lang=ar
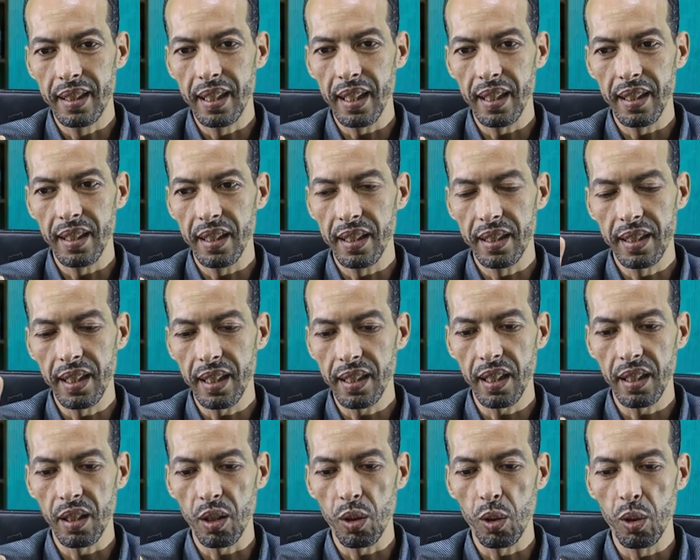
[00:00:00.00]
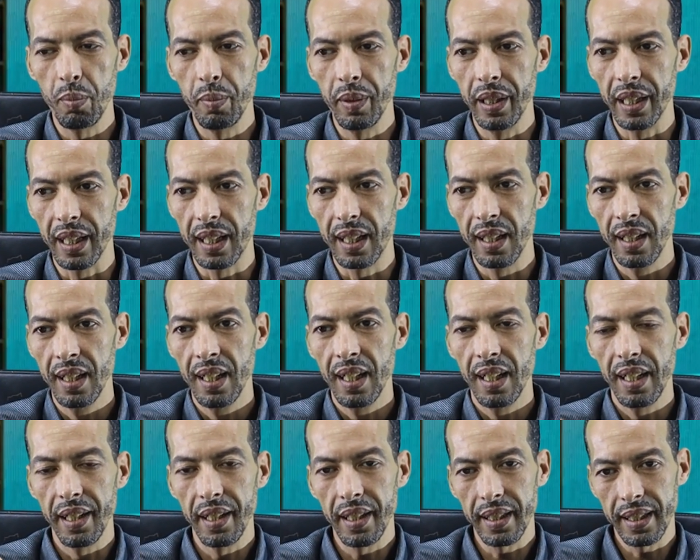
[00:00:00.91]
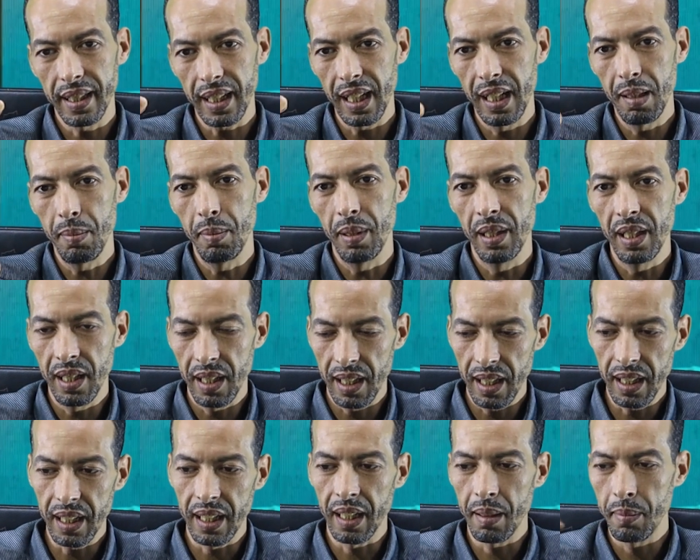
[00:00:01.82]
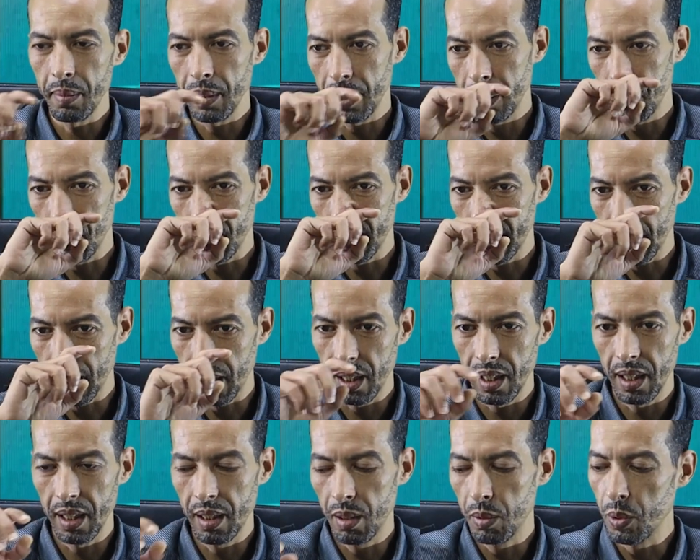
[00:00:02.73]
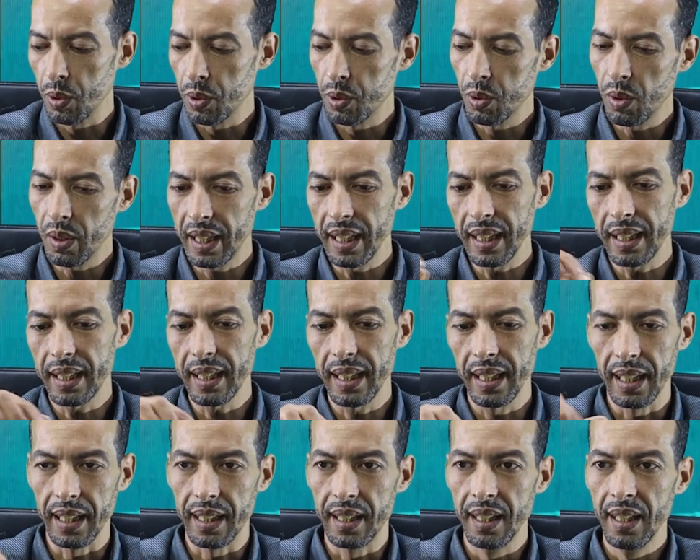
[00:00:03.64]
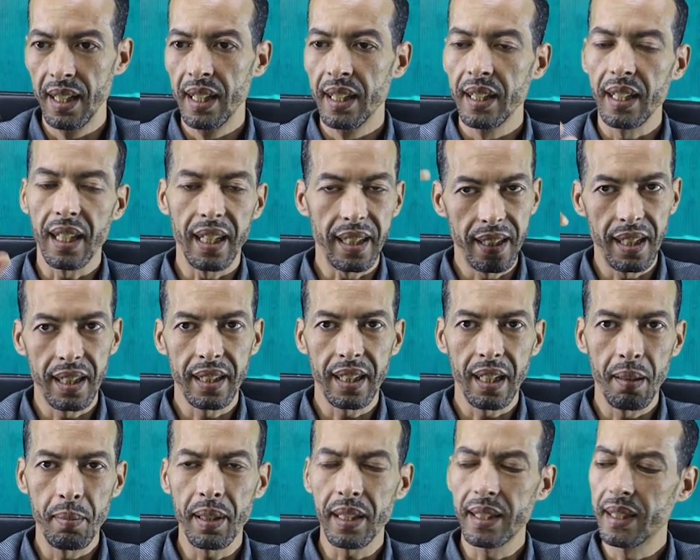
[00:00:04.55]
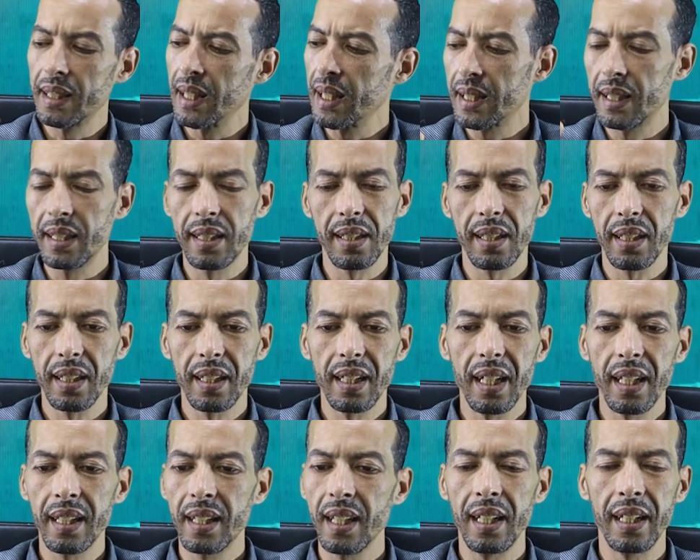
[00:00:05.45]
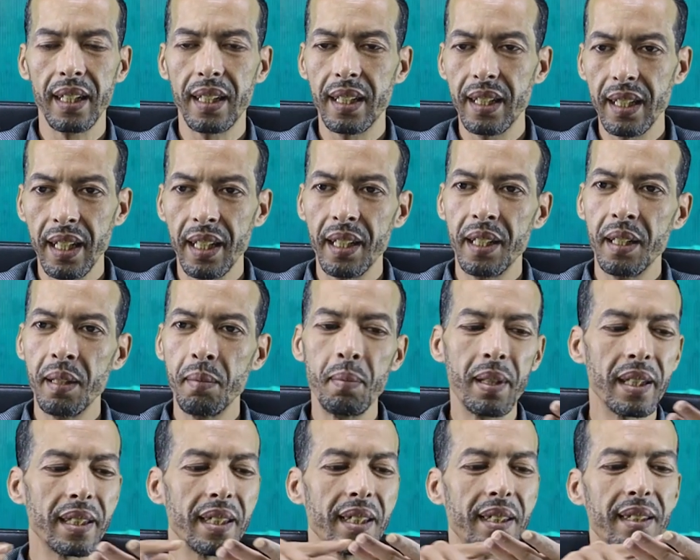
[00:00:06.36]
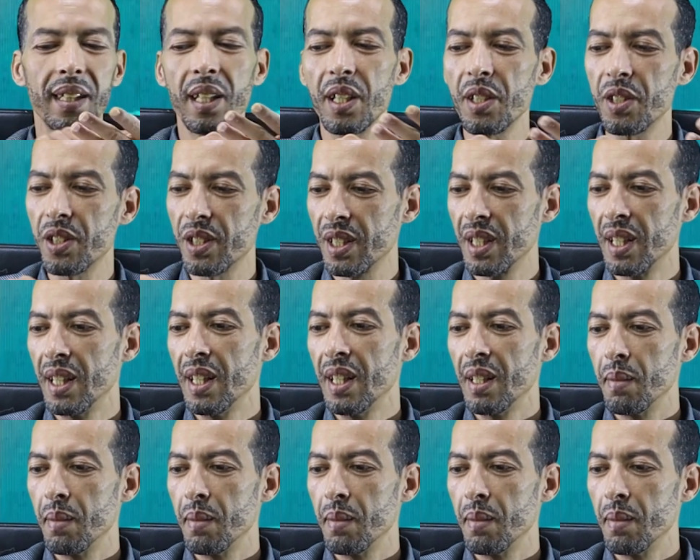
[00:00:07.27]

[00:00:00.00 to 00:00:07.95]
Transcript: حتى تدخل منك لان تيقلب على اقرب نقطه الوصول كيعطيها لك طلعتي للطبق الثالث كذلك يعني ما تحتاج